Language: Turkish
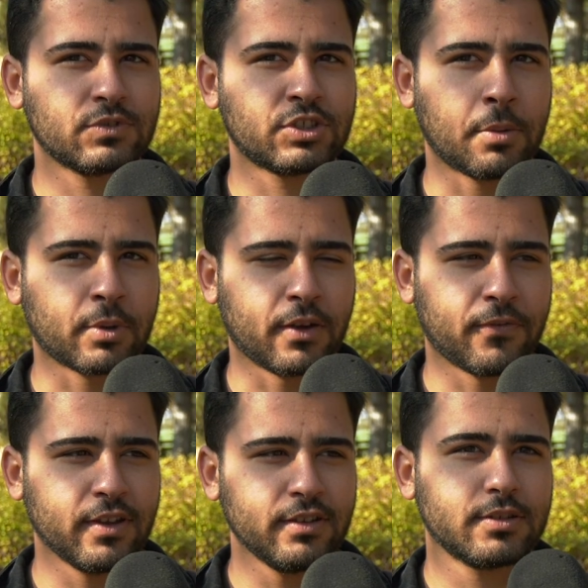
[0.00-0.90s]
Cam
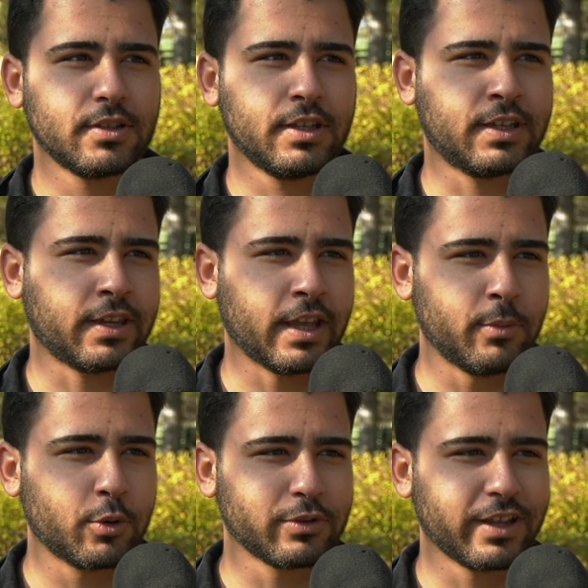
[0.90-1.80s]
kafe
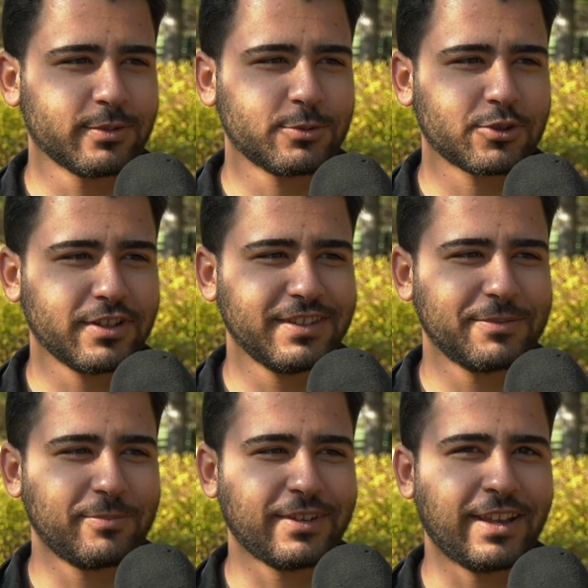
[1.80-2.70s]
kelimeyi kullandım şu an.
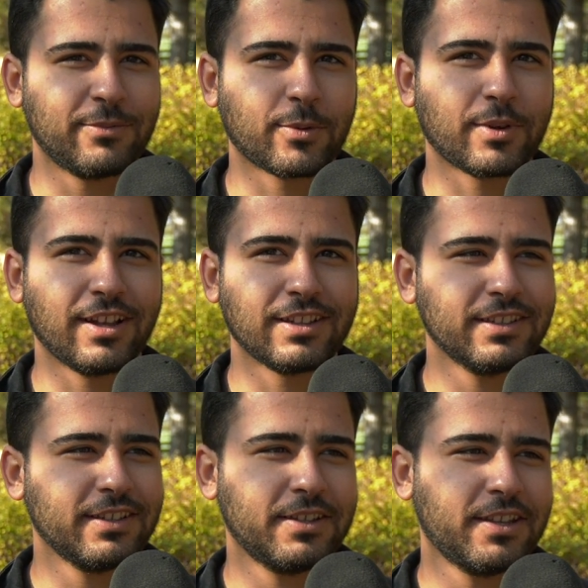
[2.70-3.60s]
Bir kelimem kaldı.
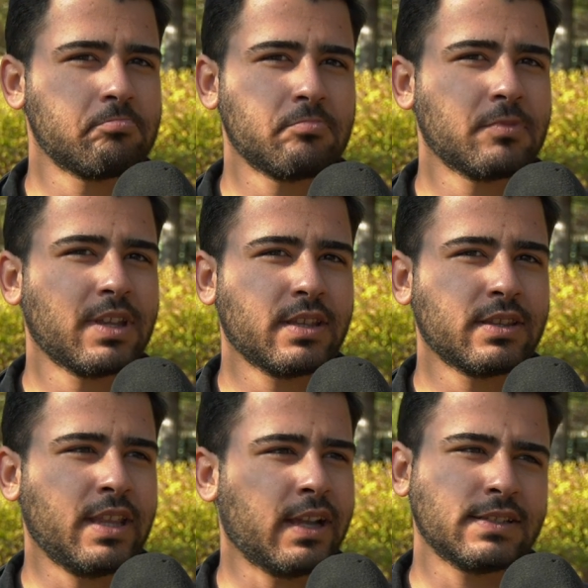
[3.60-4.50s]

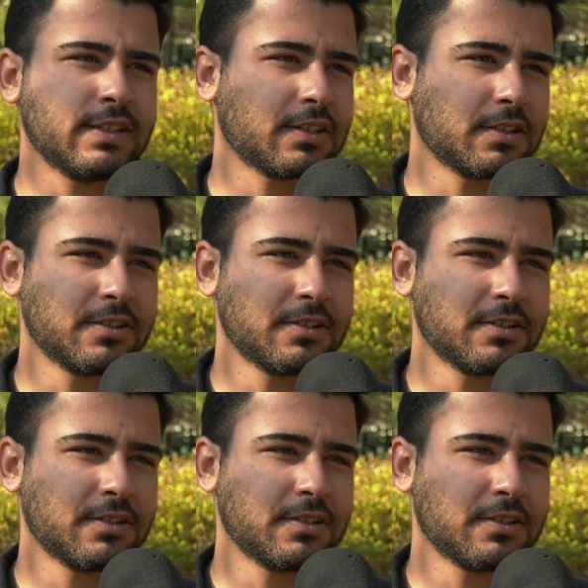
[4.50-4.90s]
Derslik.